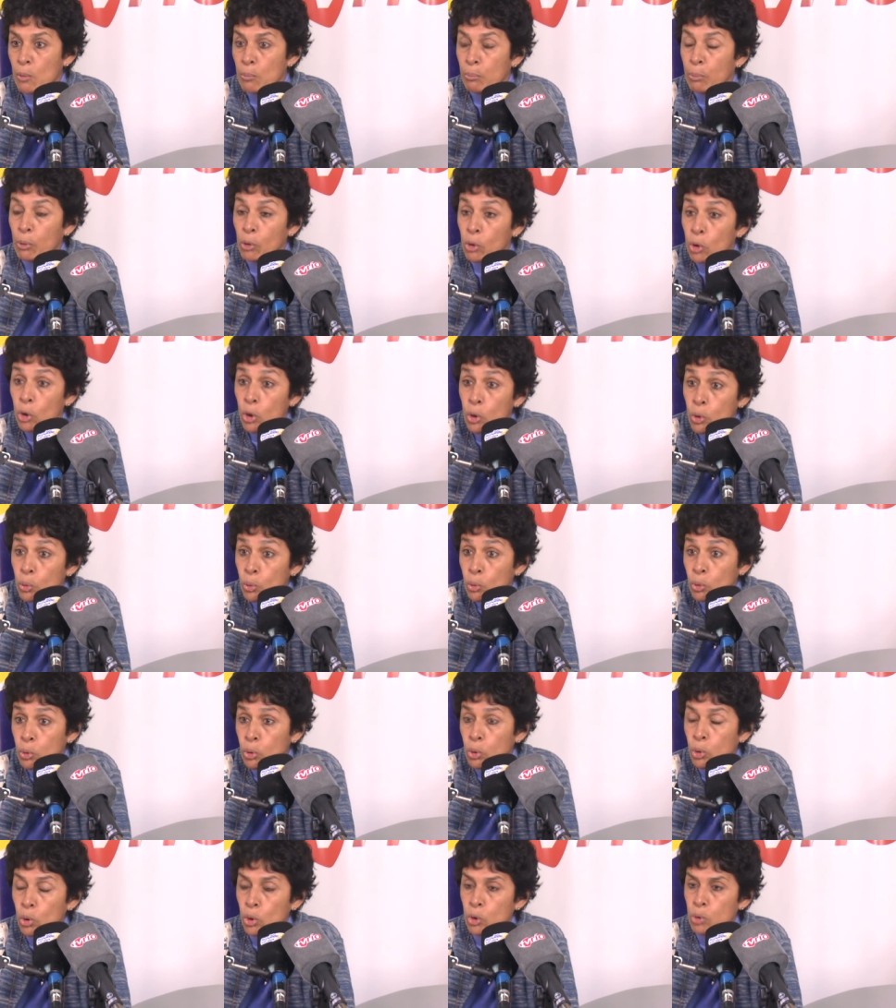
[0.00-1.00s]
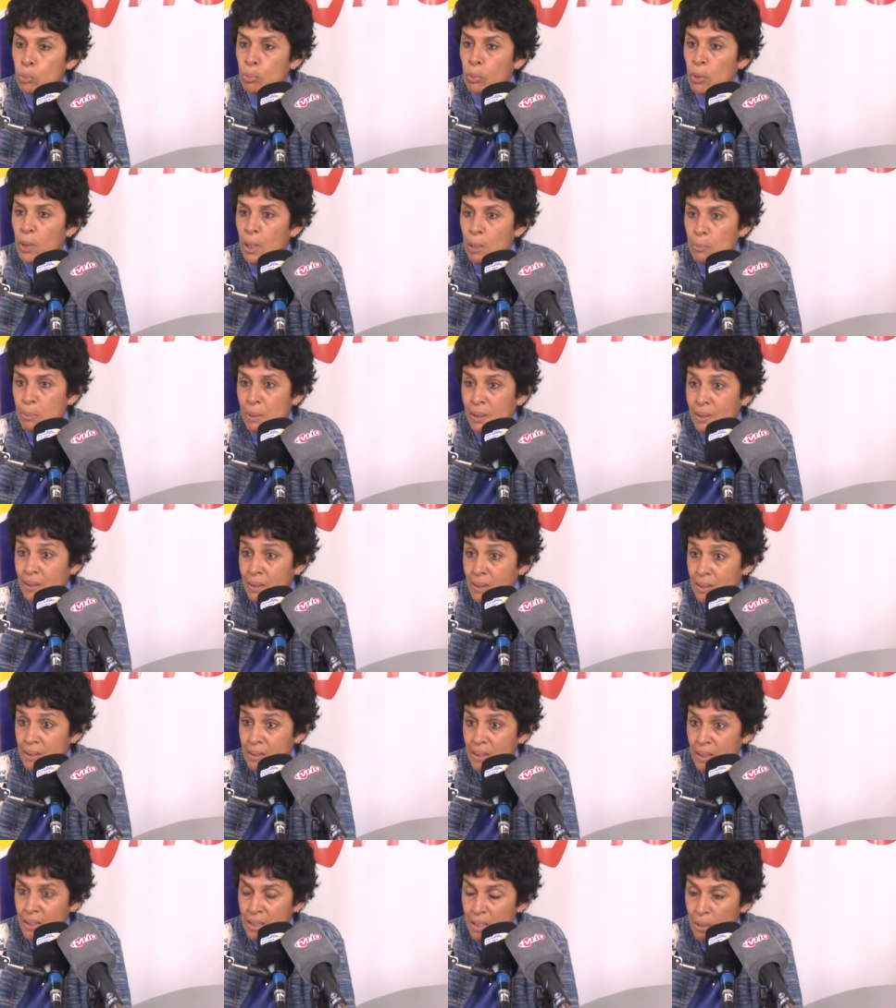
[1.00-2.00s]
por los ductos, por la parte
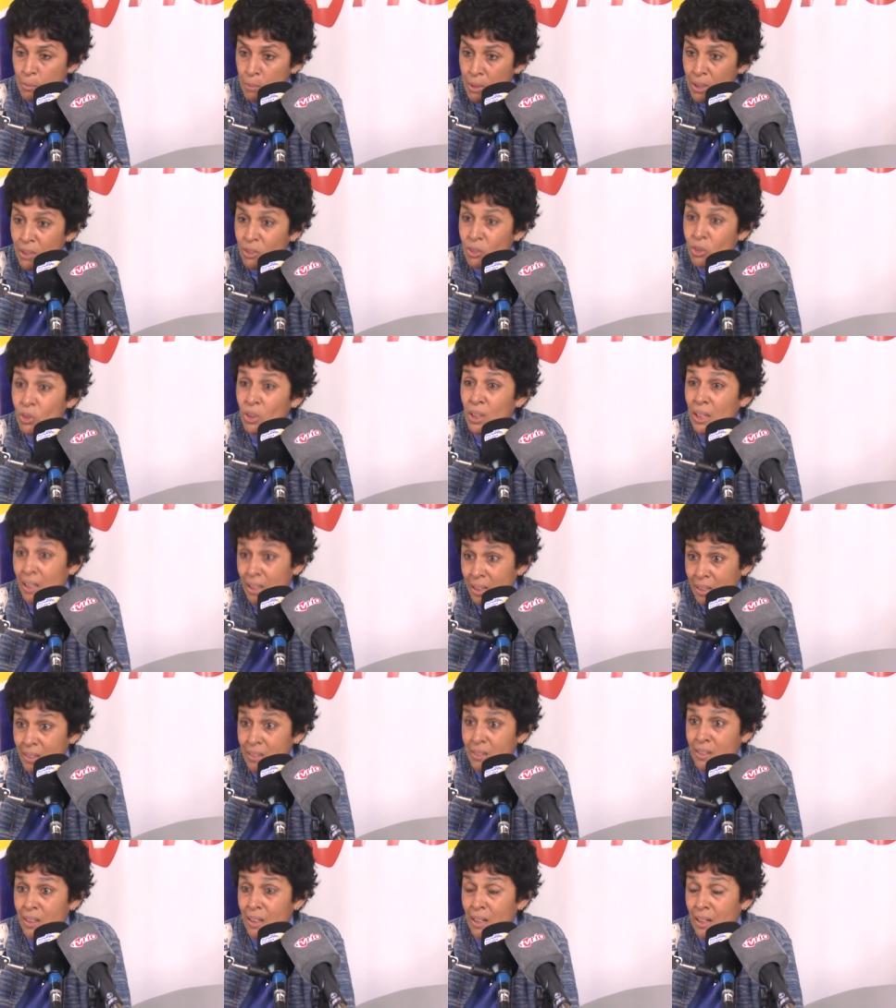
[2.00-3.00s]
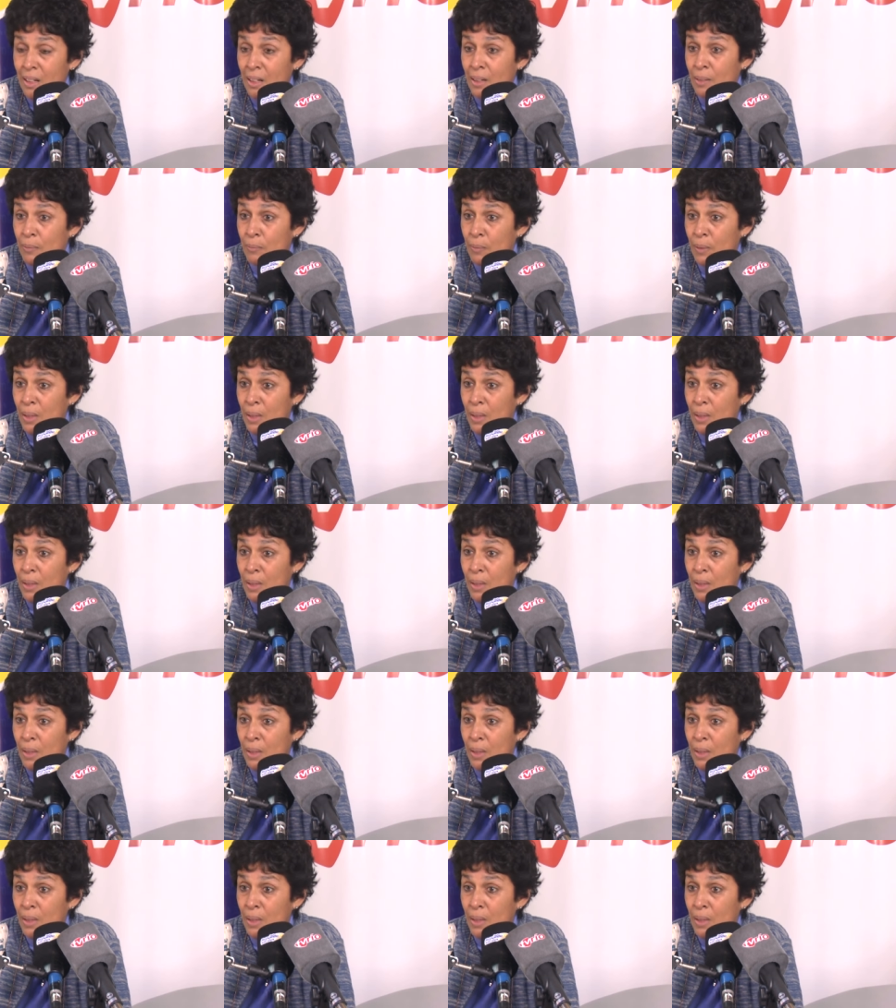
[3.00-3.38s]
de saneamiento que le entra